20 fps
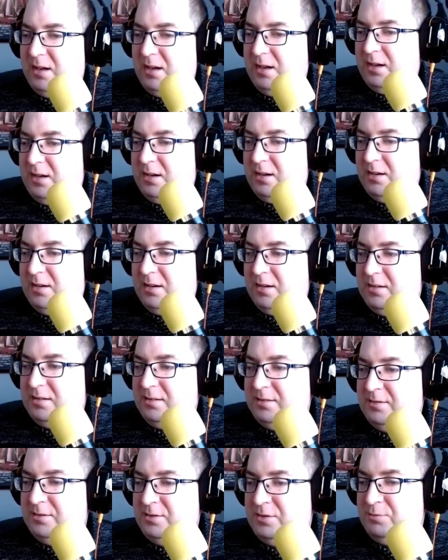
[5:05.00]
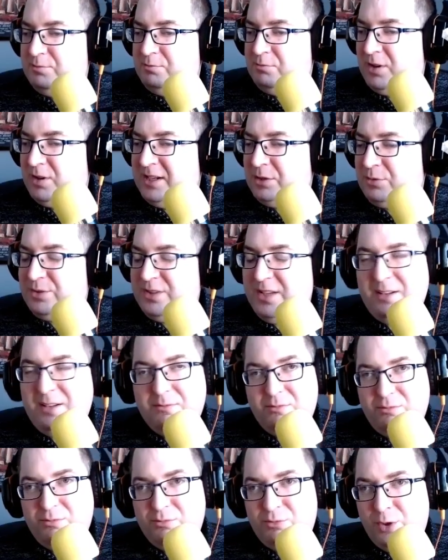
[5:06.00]
Euh, écoutez,
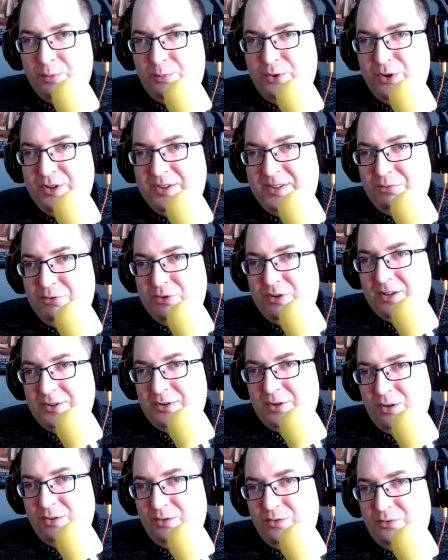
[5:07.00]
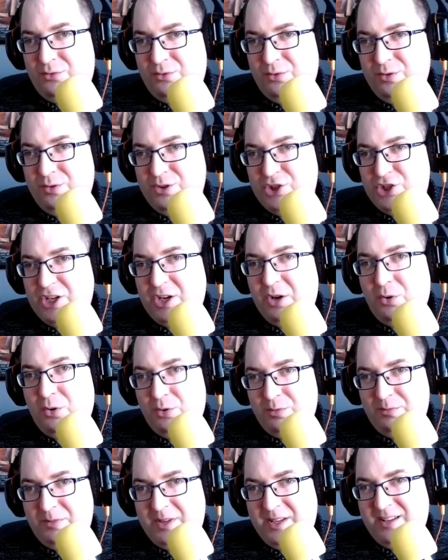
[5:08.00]
depuis le début de l'entrevue, j'ai
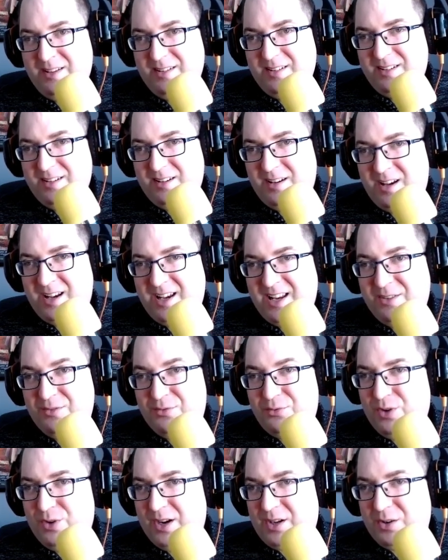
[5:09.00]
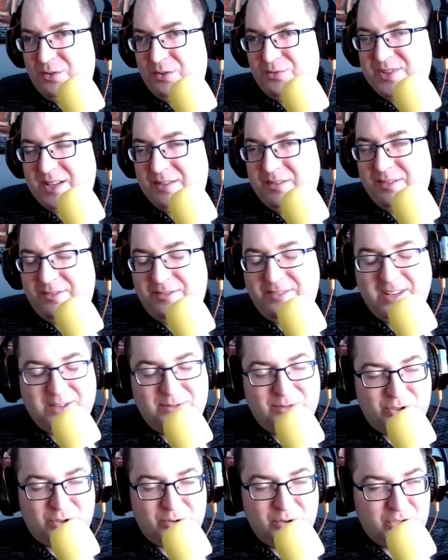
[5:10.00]
omis les voix que vous avez
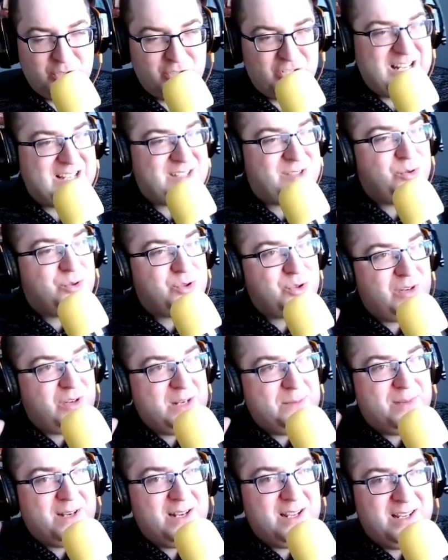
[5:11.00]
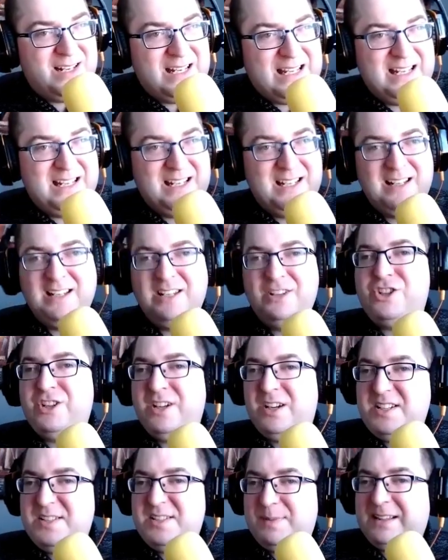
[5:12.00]
faites. Je, laisse toujours les, les, les,
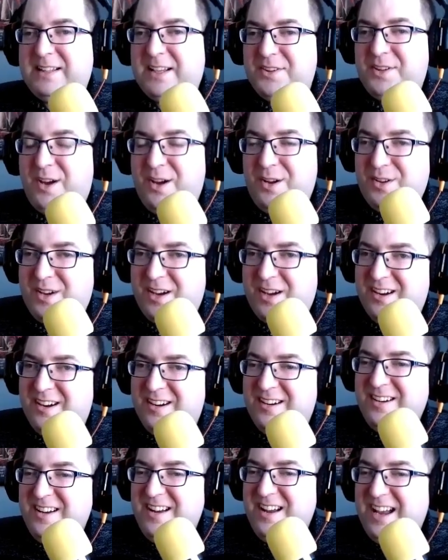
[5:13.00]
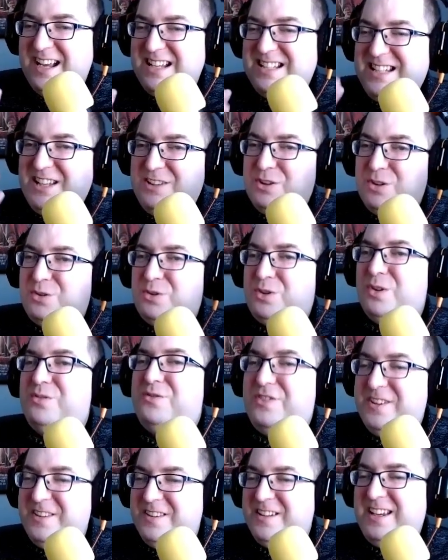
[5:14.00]
gens, les spectateurs, euh, essayer de
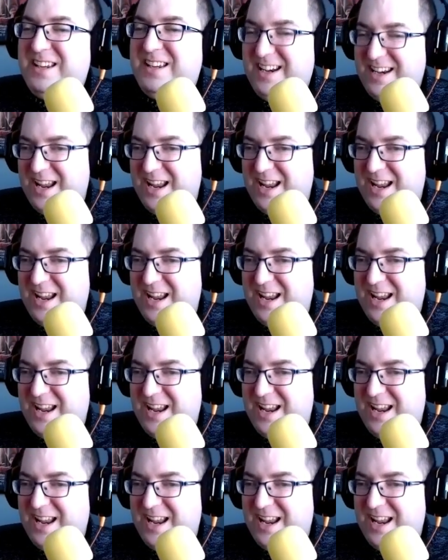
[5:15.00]
deviner